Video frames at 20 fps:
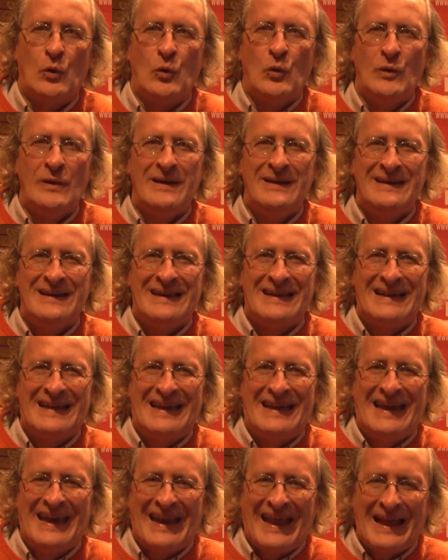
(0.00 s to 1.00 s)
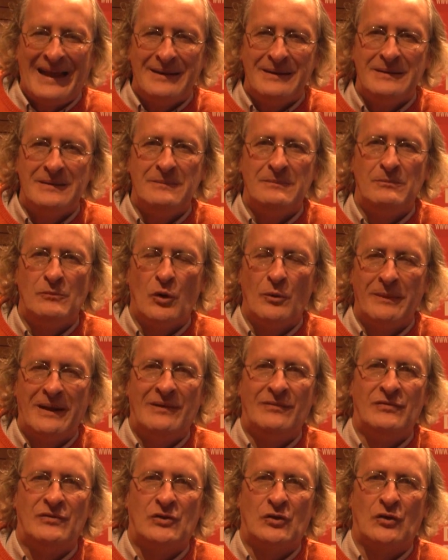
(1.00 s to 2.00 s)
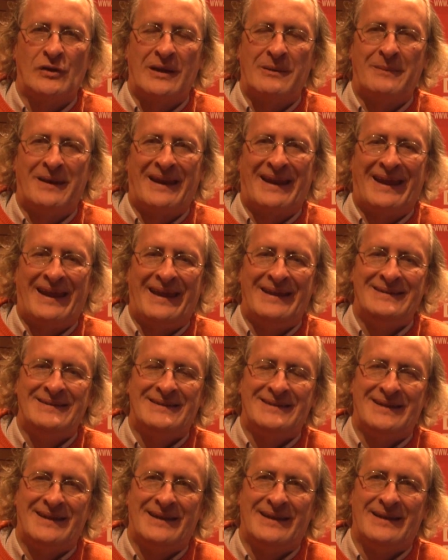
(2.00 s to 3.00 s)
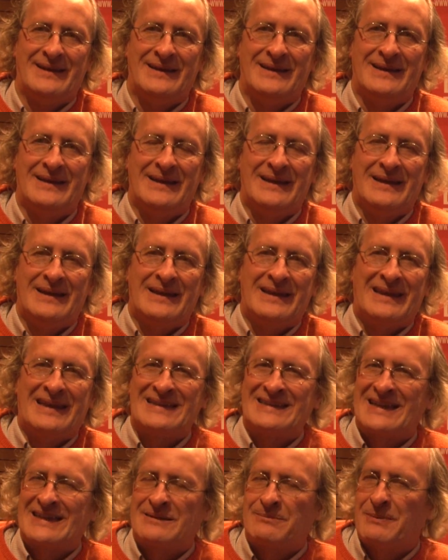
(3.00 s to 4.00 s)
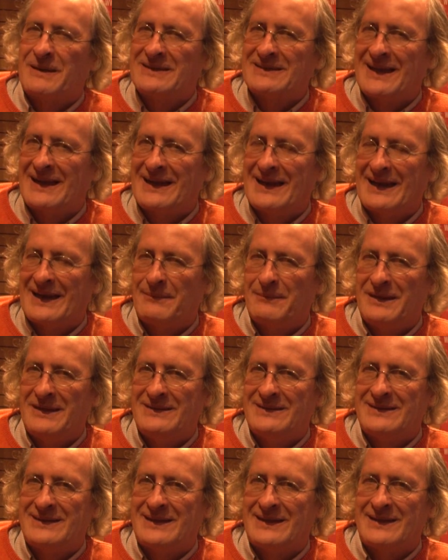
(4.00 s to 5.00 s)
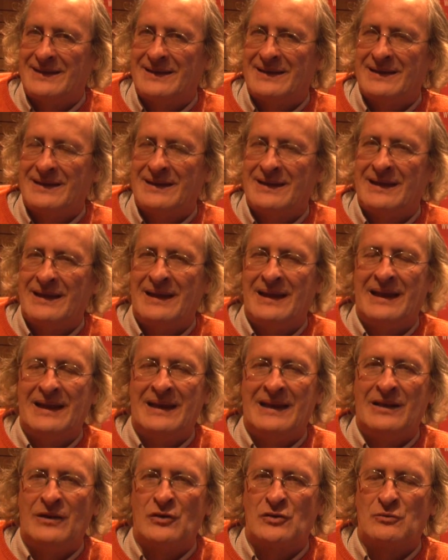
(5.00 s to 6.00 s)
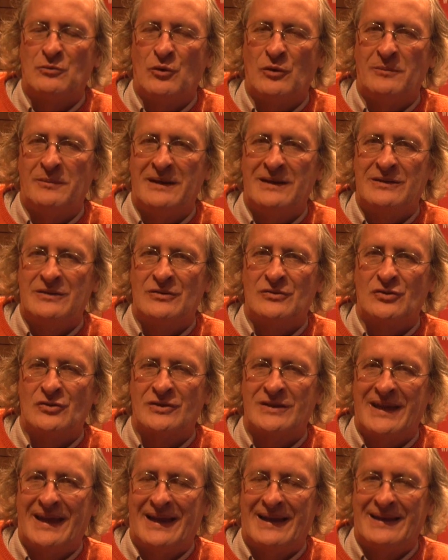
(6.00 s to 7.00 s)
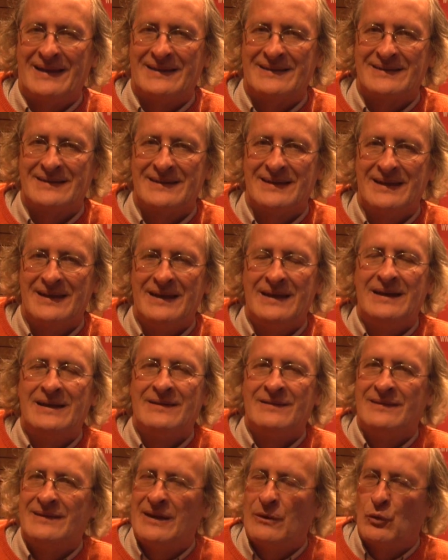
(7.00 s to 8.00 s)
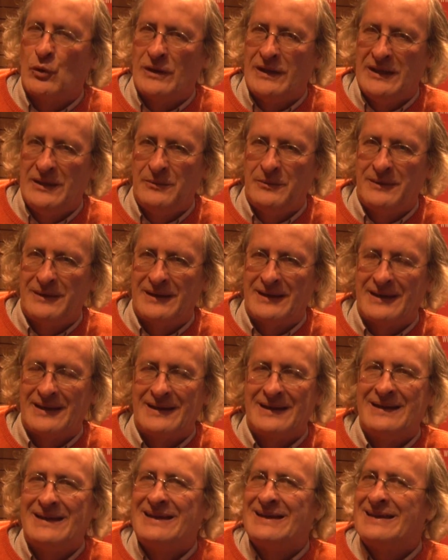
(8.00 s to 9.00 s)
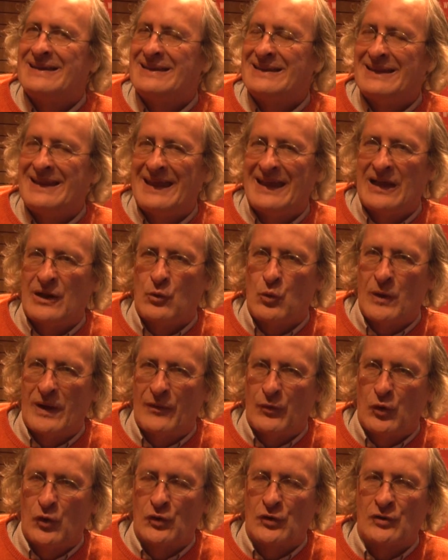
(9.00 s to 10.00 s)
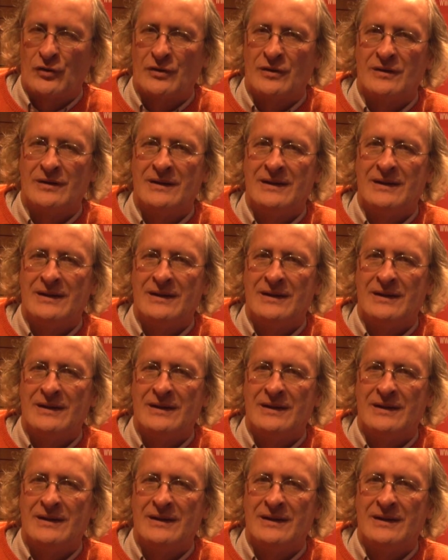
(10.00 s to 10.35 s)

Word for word: un gran momento de emergencia que se expresa claramente en los movimientos sociales de Bolivia, de Ecuador,